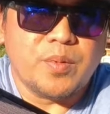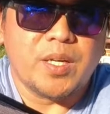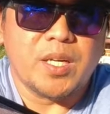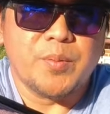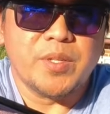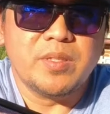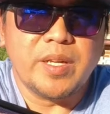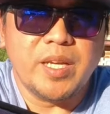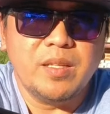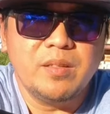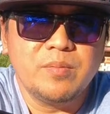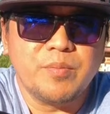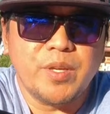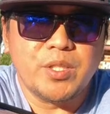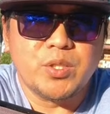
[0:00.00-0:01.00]
para
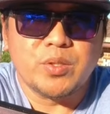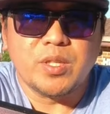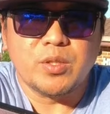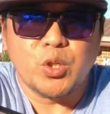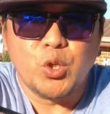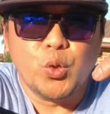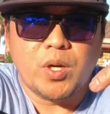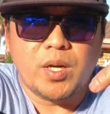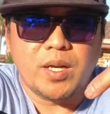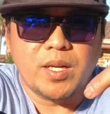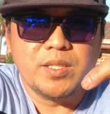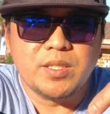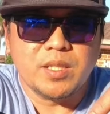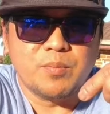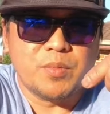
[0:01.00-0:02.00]
ma-drain make sure natuyo ka
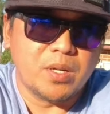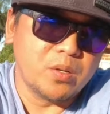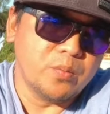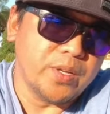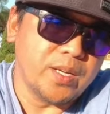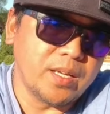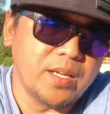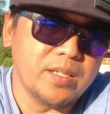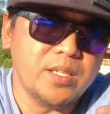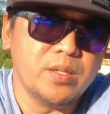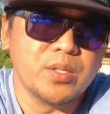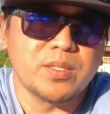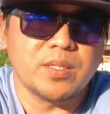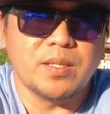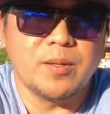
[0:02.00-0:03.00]
agad siya bago mo ilagay
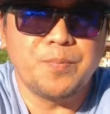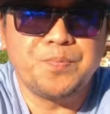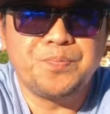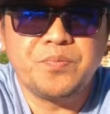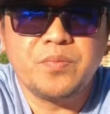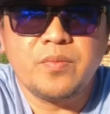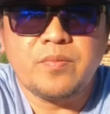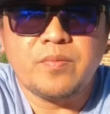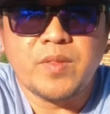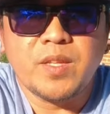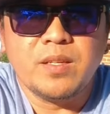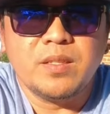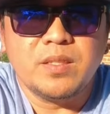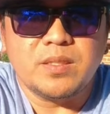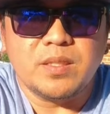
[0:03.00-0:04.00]
dito sa
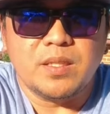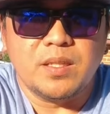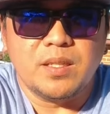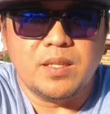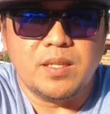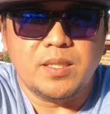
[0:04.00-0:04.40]
sa